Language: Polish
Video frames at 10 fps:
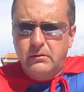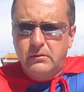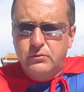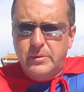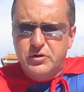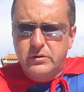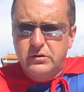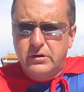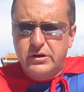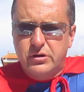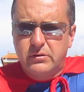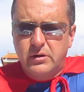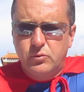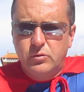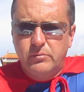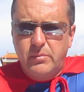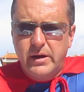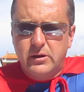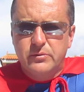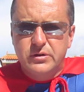y, która przychodzi do naszego domu
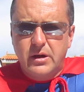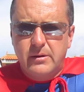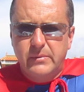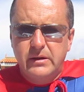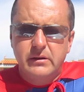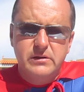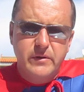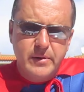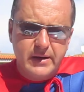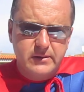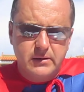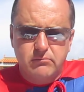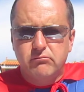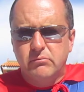ma jakąś tam x wibrację.